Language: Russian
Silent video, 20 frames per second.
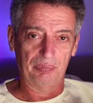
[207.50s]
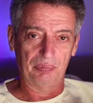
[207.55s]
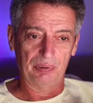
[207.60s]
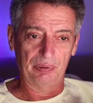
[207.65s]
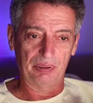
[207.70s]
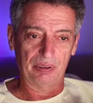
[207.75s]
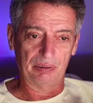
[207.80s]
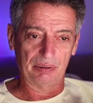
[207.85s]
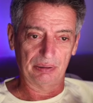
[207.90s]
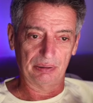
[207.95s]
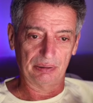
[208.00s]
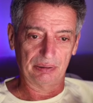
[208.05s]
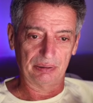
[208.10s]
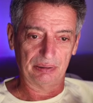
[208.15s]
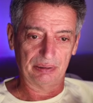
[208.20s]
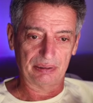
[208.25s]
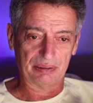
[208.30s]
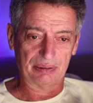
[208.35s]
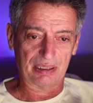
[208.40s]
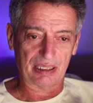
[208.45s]
э,
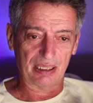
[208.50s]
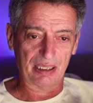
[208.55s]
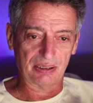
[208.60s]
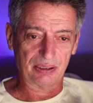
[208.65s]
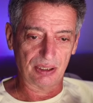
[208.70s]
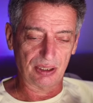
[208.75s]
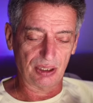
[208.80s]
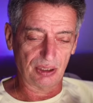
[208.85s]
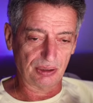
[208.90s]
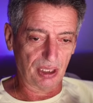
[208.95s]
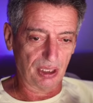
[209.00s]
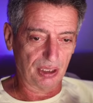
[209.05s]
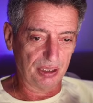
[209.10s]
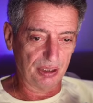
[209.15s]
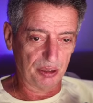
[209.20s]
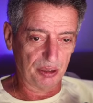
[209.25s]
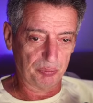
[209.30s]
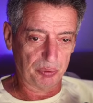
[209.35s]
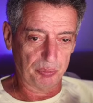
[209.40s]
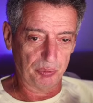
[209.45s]
стараются делать
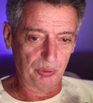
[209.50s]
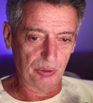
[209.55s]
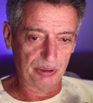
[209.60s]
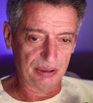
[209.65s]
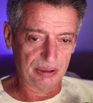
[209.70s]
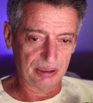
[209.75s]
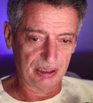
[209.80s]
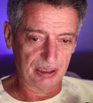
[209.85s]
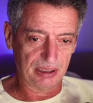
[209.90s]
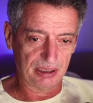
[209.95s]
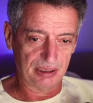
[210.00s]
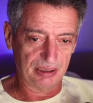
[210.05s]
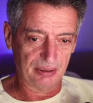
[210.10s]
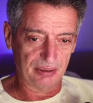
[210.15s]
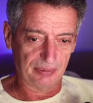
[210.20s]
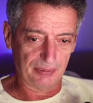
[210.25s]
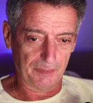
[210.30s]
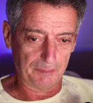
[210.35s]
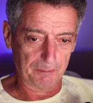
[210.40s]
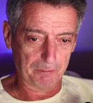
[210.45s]
какие-то популистские
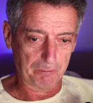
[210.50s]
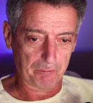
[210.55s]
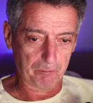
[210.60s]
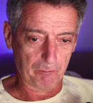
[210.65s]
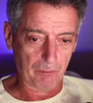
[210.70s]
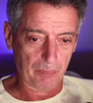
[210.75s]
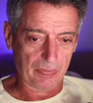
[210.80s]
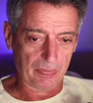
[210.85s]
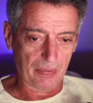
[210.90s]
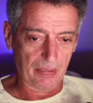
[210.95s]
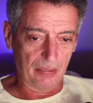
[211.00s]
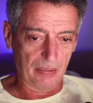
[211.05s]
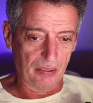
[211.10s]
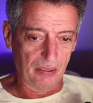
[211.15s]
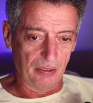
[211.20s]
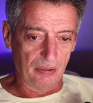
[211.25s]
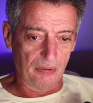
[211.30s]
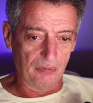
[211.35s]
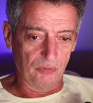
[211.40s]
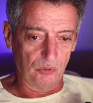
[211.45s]
дела.
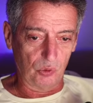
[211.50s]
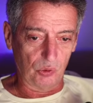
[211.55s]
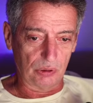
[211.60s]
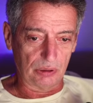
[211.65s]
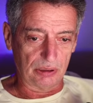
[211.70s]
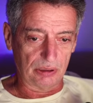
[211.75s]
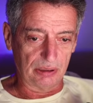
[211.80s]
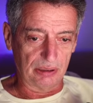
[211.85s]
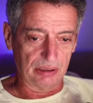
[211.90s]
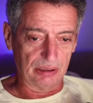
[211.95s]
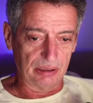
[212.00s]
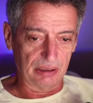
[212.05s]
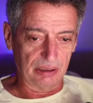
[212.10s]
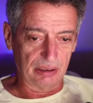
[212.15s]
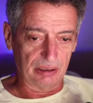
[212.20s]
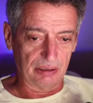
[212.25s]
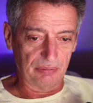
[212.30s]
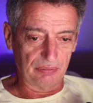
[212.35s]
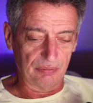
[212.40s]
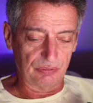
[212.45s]
Вот.
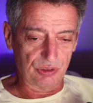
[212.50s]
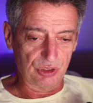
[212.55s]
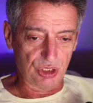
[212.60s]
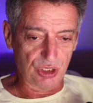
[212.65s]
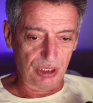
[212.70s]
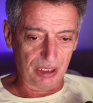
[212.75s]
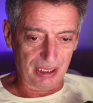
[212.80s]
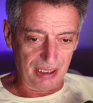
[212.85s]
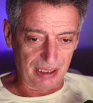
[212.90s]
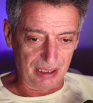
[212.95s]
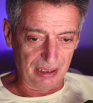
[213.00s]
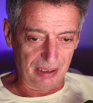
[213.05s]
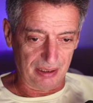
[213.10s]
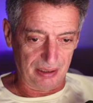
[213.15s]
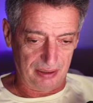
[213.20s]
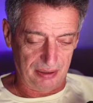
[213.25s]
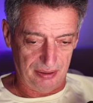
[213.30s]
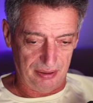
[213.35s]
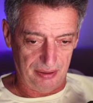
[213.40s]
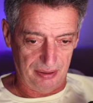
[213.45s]

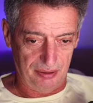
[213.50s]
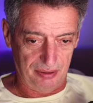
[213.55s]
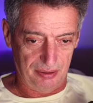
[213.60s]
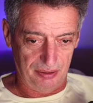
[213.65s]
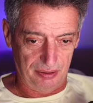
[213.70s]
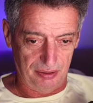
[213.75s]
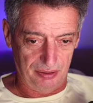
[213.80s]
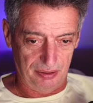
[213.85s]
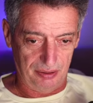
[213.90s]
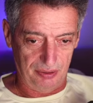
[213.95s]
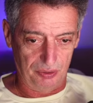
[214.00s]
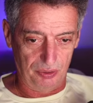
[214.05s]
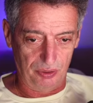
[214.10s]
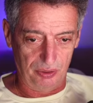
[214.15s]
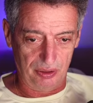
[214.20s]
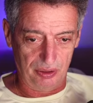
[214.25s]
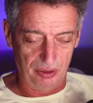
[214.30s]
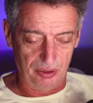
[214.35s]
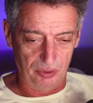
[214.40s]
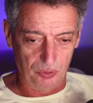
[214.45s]
Чикаго
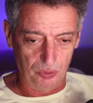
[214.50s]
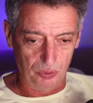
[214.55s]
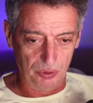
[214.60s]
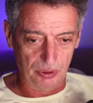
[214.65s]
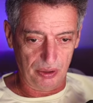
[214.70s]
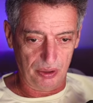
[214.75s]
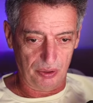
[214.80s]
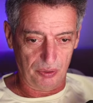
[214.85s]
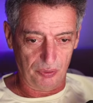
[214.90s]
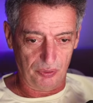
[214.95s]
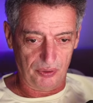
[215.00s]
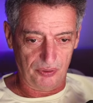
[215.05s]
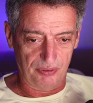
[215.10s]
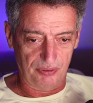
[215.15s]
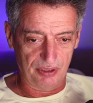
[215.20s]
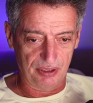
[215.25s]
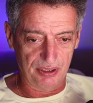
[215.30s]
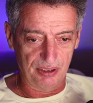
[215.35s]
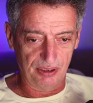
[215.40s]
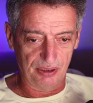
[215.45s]
долгие годы
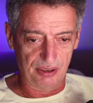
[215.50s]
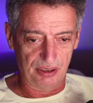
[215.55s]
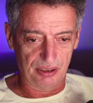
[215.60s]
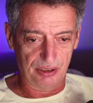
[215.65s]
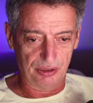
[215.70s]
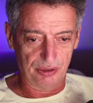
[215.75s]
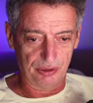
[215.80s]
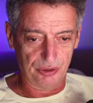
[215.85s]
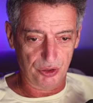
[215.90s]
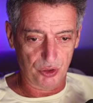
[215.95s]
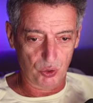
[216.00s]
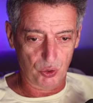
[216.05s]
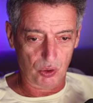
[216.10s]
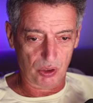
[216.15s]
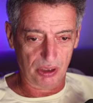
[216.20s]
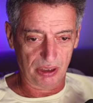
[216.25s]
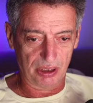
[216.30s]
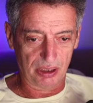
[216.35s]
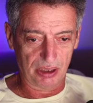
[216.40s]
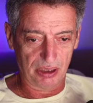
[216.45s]
руководила
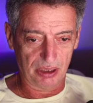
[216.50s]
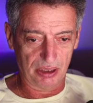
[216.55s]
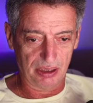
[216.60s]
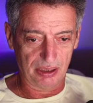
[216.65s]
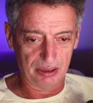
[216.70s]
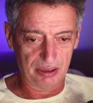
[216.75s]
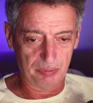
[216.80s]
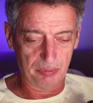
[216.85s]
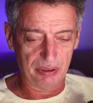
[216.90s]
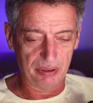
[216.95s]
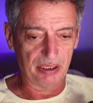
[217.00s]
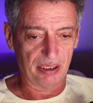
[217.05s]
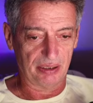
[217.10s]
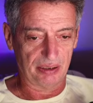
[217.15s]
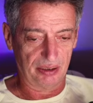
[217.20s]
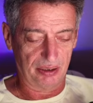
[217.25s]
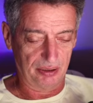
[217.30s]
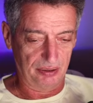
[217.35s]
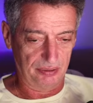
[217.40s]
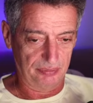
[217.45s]
черная
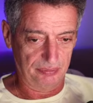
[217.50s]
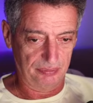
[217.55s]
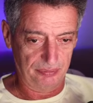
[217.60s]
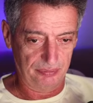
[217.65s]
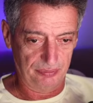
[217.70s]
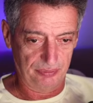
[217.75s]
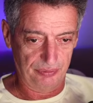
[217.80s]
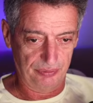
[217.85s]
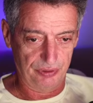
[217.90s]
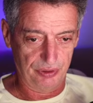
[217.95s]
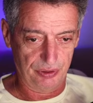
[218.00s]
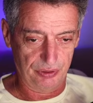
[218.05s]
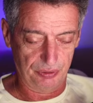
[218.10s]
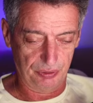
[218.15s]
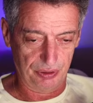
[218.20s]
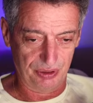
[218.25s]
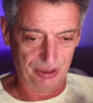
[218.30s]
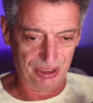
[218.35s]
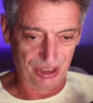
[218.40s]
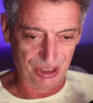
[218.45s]
лесбиянка, то
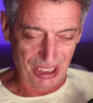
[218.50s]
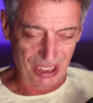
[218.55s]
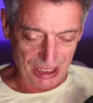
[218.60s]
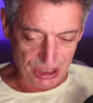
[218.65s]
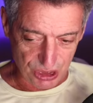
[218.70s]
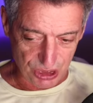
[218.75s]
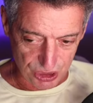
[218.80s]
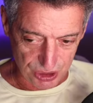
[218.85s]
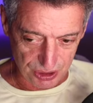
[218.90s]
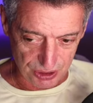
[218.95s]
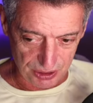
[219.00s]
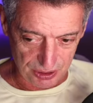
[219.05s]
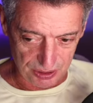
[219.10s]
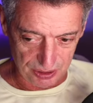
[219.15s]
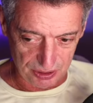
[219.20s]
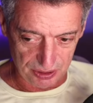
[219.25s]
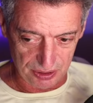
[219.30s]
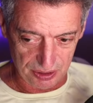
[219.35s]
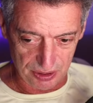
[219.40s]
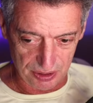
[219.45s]
есть женщина,
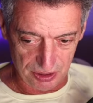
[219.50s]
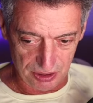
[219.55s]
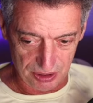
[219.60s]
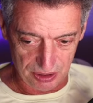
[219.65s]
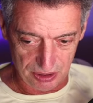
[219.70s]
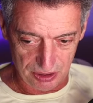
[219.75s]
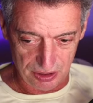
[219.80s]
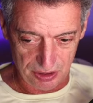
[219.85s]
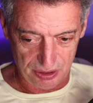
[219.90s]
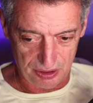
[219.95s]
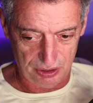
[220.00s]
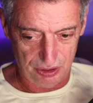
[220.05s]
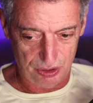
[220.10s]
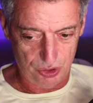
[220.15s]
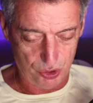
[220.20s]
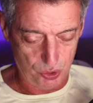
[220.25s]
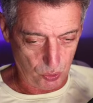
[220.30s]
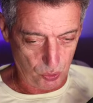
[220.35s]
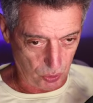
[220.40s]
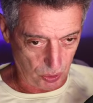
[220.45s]

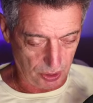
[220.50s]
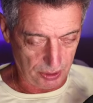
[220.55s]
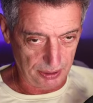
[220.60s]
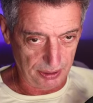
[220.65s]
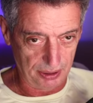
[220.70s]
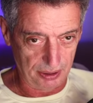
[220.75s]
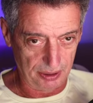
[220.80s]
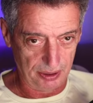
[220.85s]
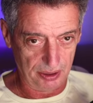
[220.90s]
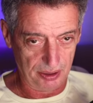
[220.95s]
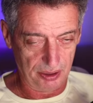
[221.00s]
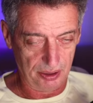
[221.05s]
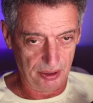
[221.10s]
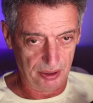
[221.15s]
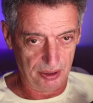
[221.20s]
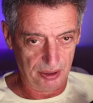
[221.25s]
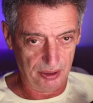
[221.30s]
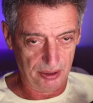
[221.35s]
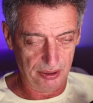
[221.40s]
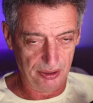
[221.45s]
черная
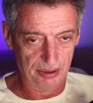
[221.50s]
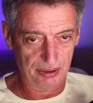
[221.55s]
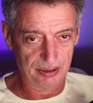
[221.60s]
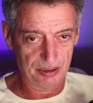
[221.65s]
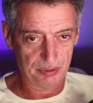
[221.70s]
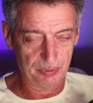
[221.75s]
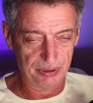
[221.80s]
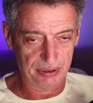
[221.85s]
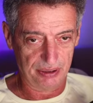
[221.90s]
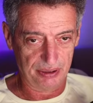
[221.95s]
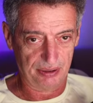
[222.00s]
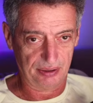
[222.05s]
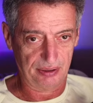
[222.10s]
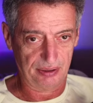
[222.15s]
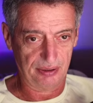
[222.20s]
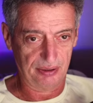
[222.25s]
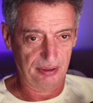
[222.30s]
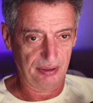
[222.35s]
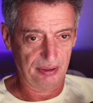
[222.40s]
и лесбиянка.